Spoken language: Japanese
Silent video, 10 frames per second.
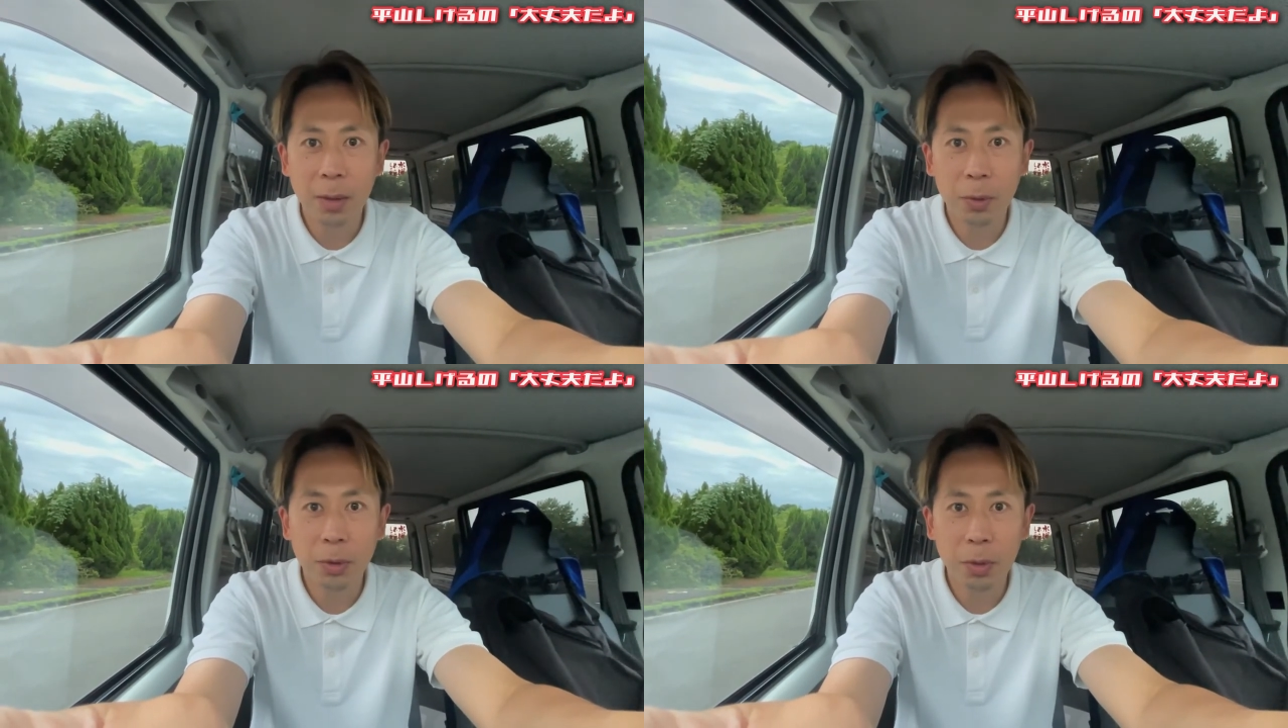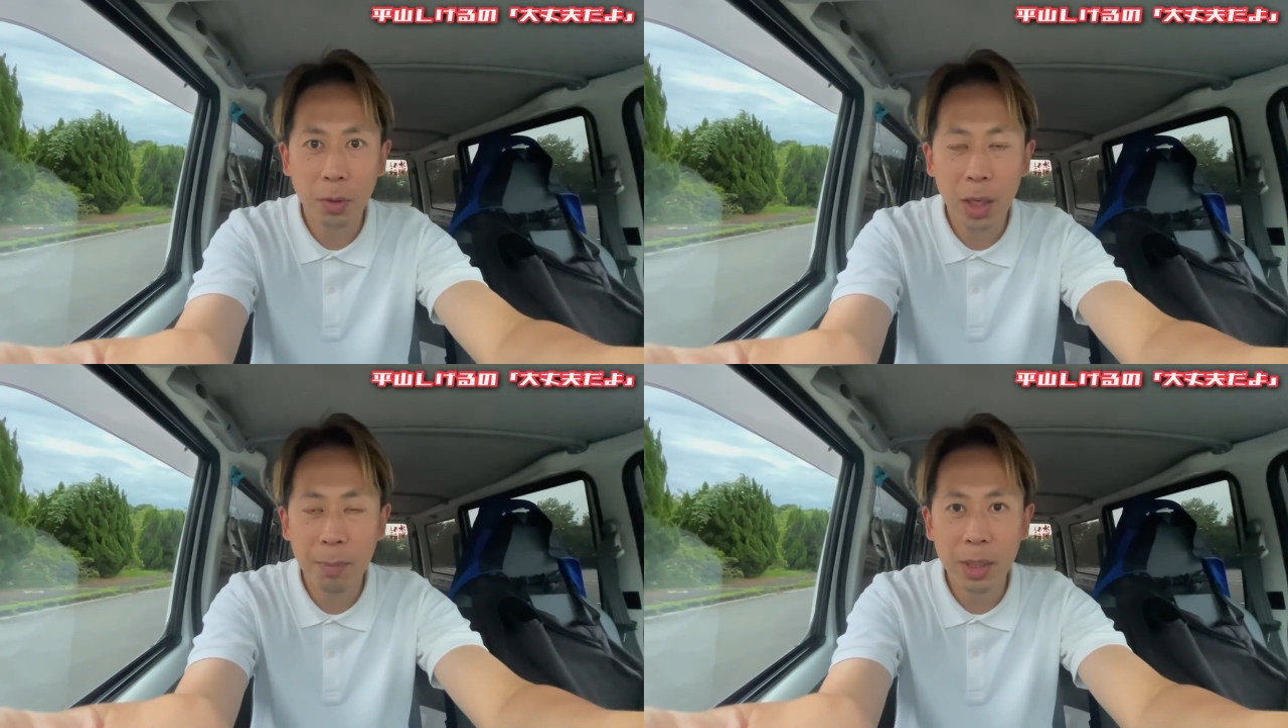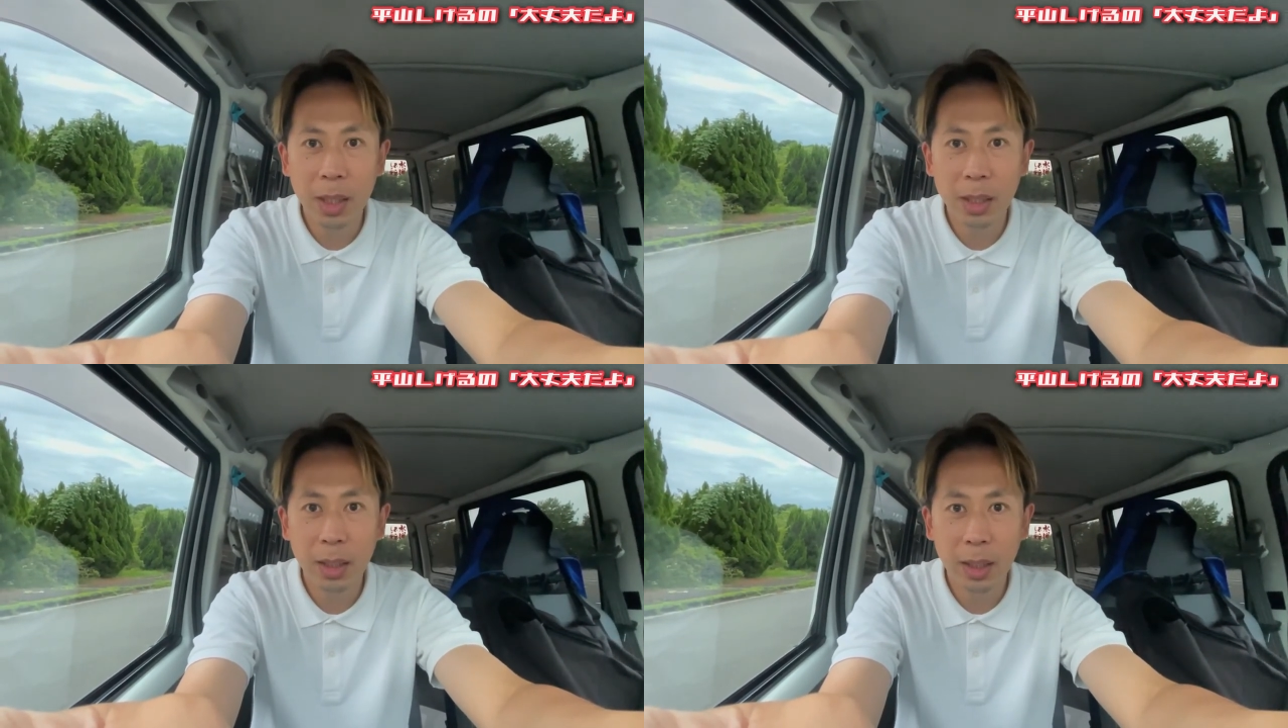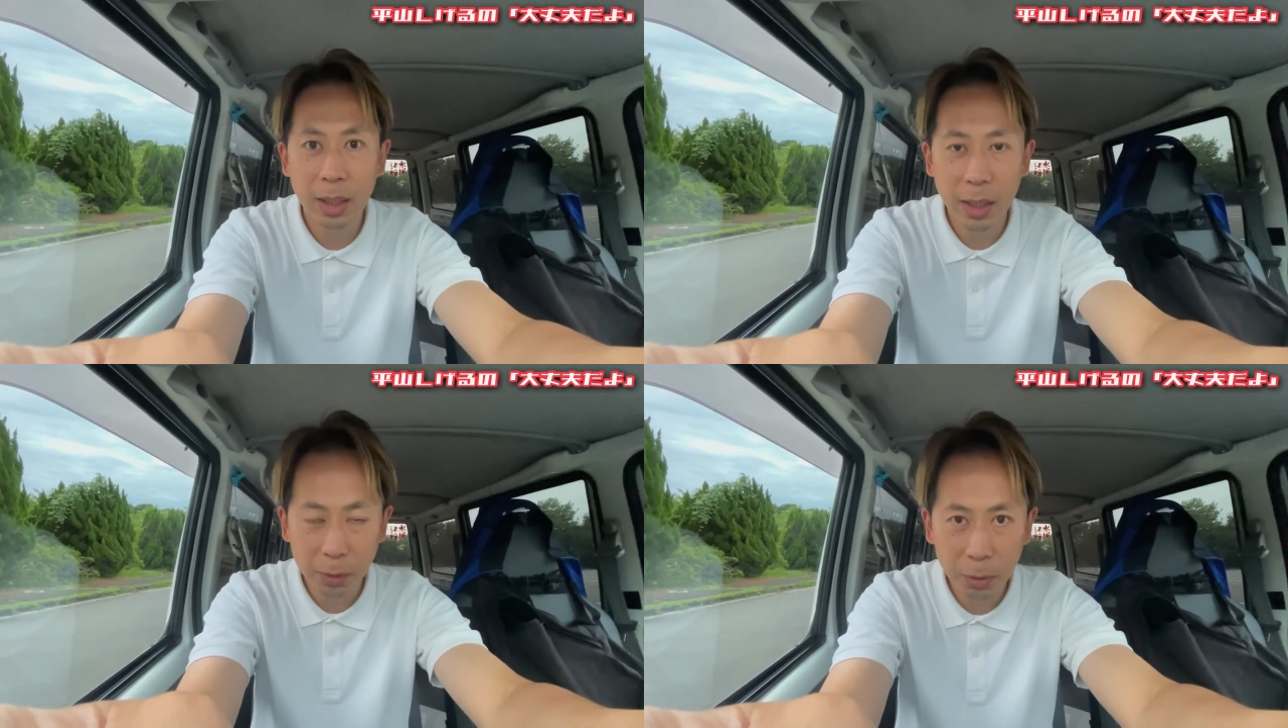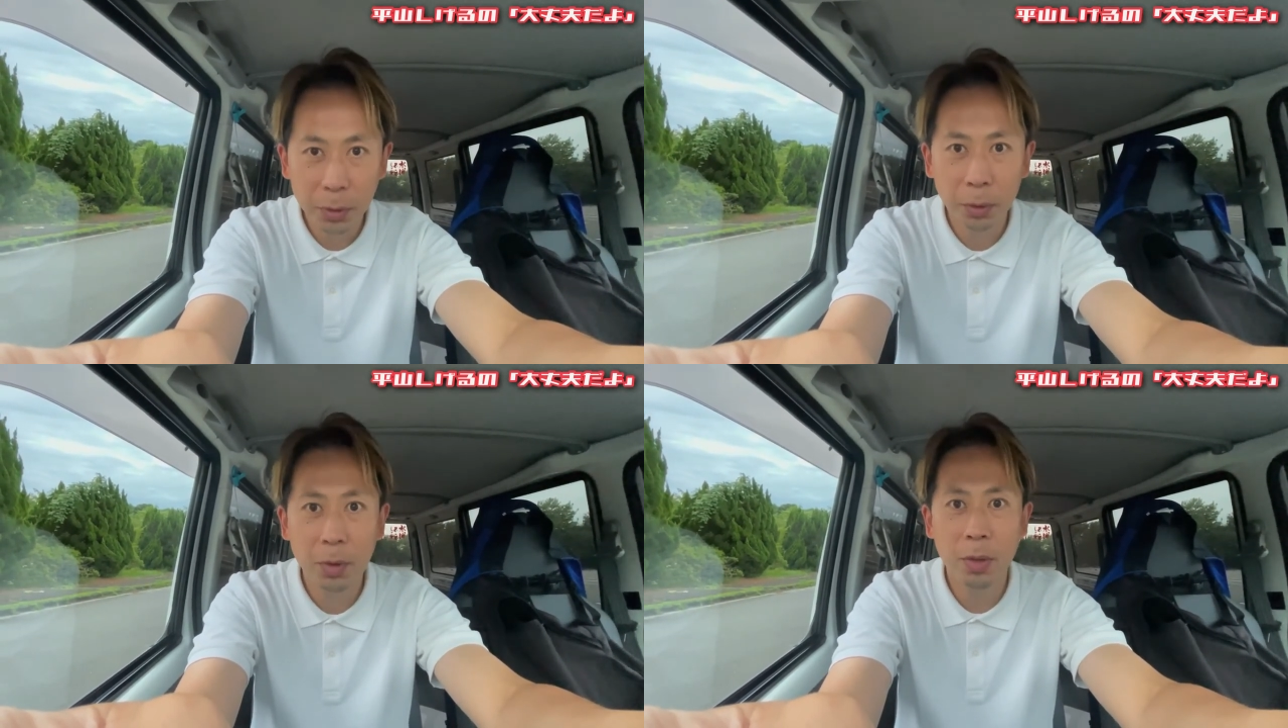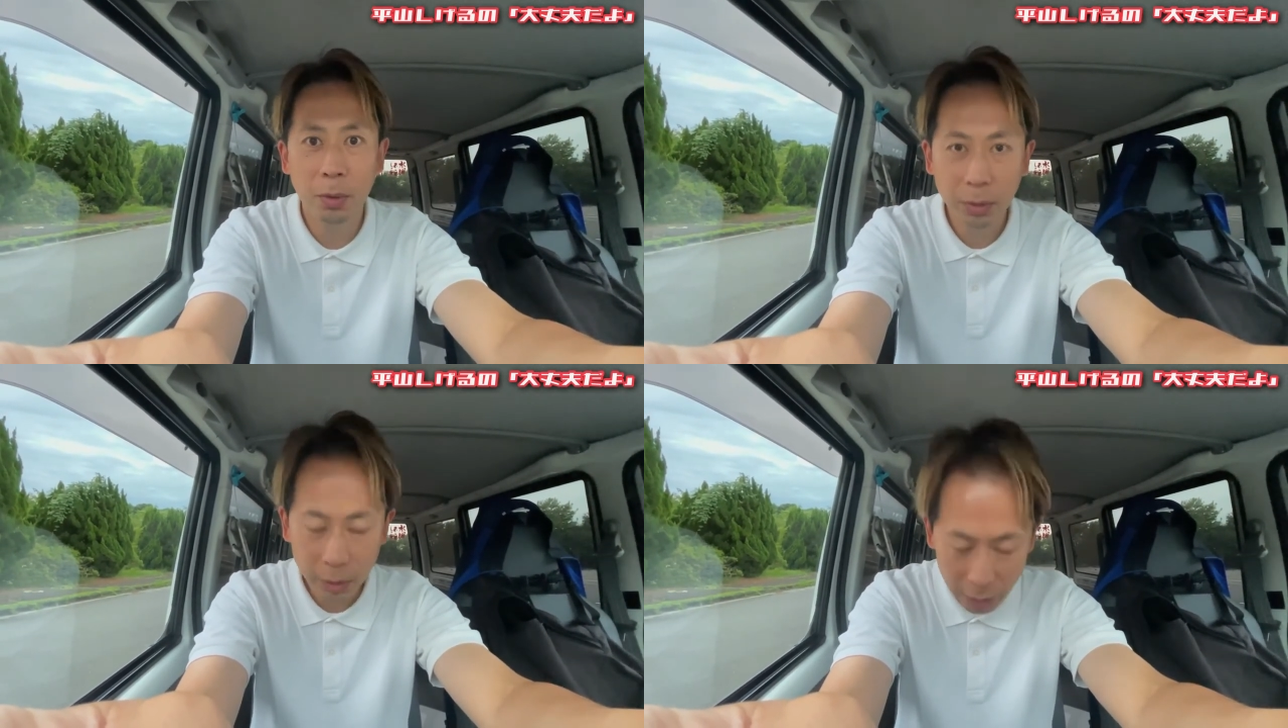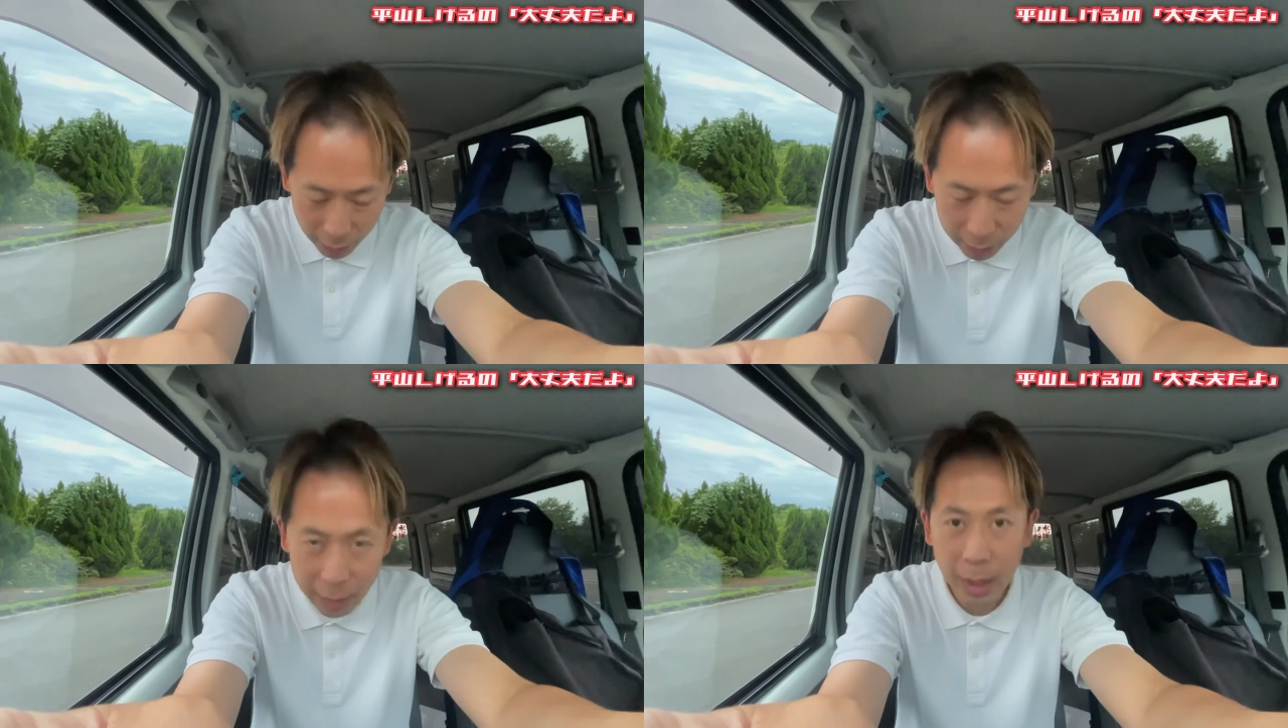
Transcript: この動画見ていただいてるということに本当に